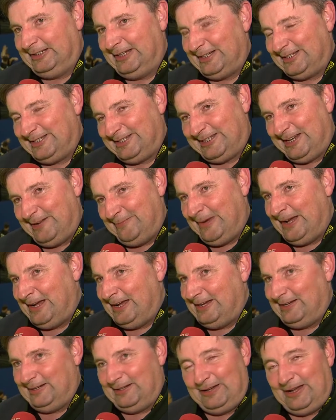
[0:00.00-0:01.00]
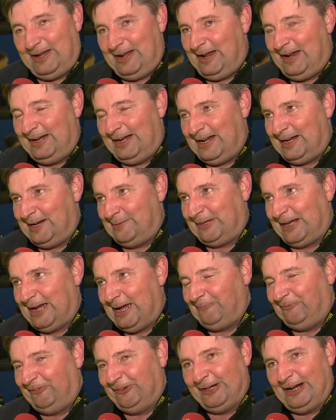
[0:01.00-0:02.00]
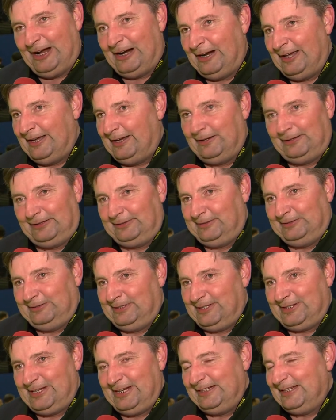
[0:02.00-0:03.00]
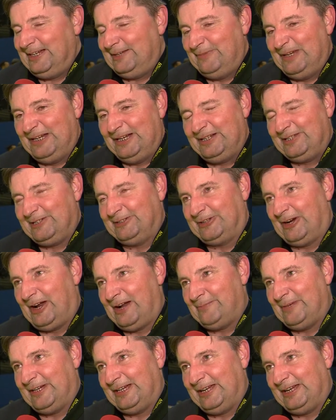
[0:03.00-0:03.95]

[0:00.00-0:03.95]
Jetzt sind wir in einem Cup-Finale, das hätte ich mir nie zu träumen